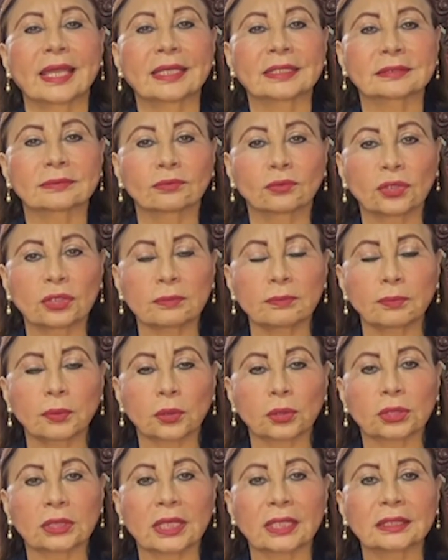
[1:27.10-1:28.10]
es muy
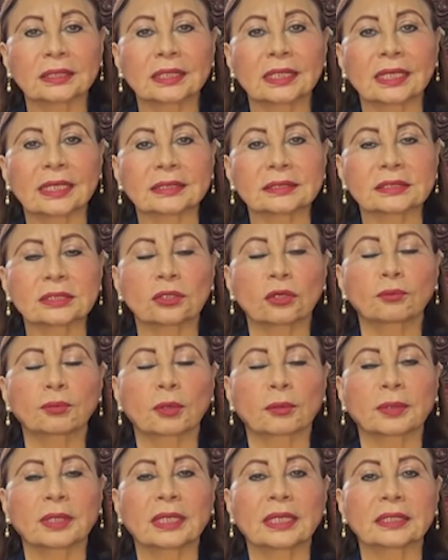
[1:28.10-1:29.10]
importante la
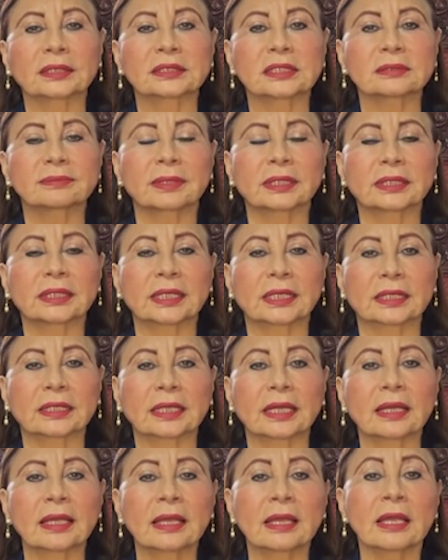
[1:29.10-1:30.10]
psicoprofilaxis
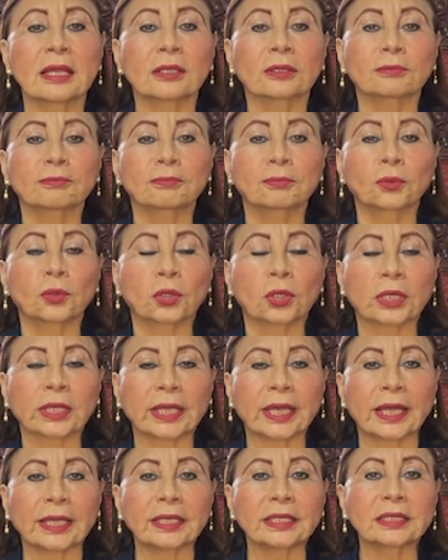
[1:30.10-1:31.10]
materna
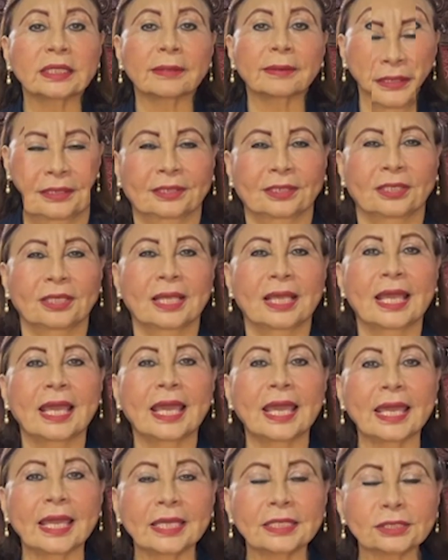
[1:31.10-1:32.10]
porque ahí te van a
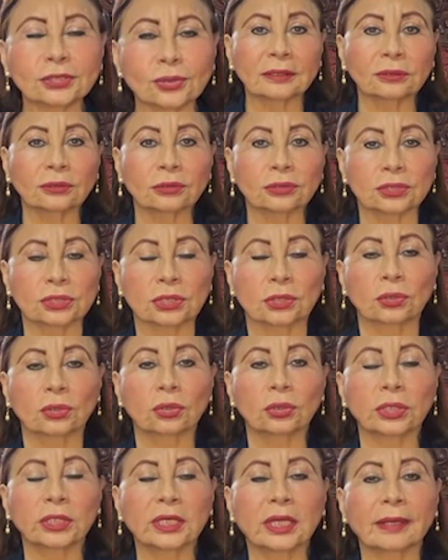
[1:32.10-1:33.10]
preparar tanto
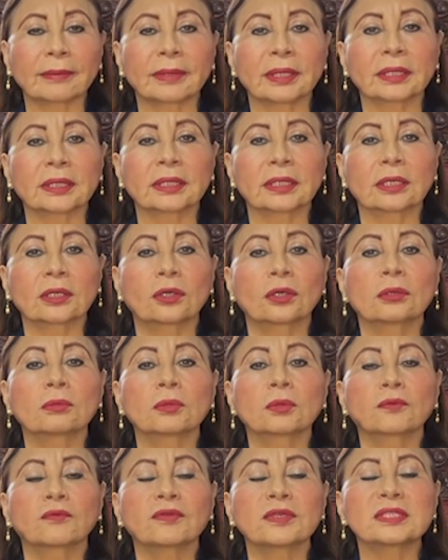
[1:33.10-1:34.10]
psicológicamente
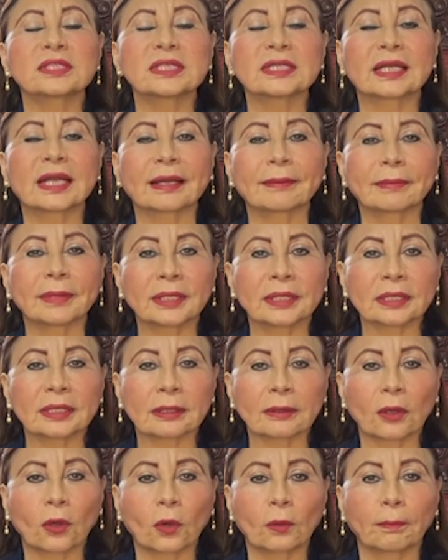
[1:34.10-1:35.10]
como
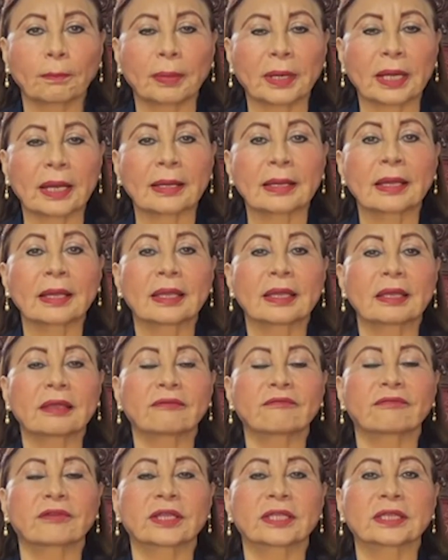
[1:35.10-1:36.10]
físicamente para
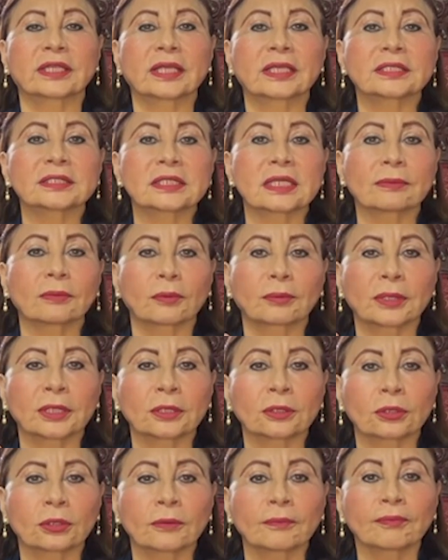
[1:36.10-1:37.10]
enfrentar este
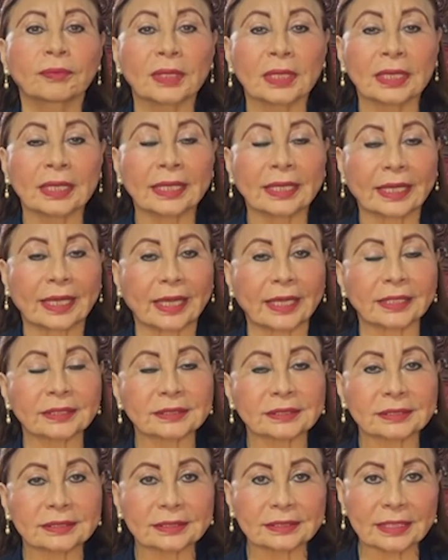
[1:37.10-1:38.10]
momento que
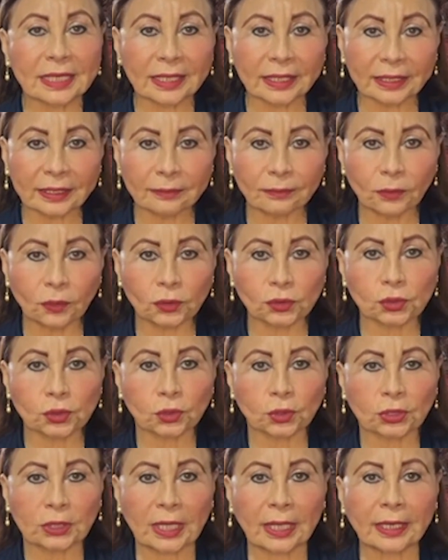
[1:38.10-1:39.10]
es tan
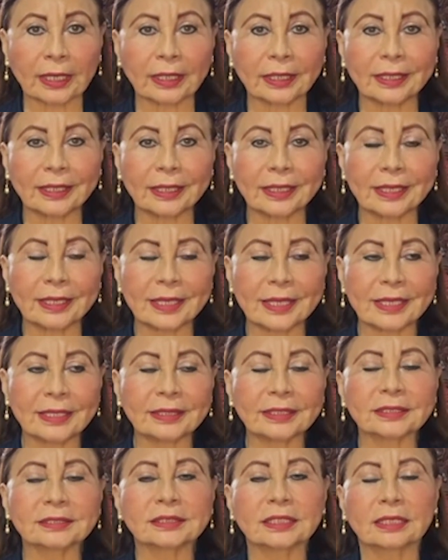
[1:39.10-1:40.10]
hermoso, tan
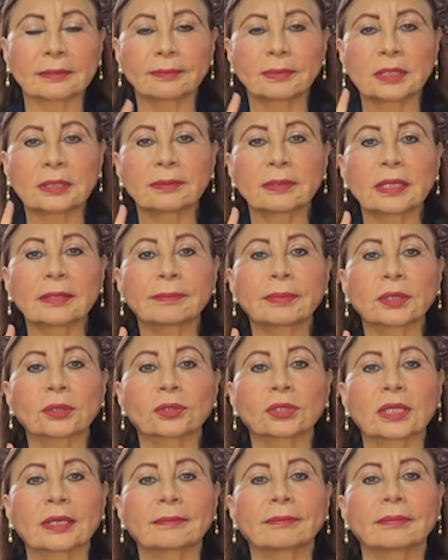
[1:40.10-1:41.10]
indescriptible,
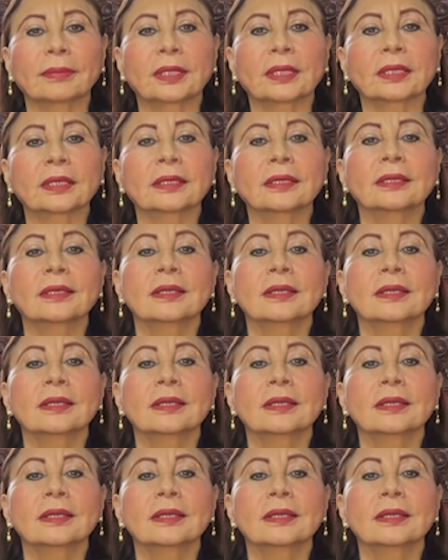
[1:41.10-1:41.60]
pero también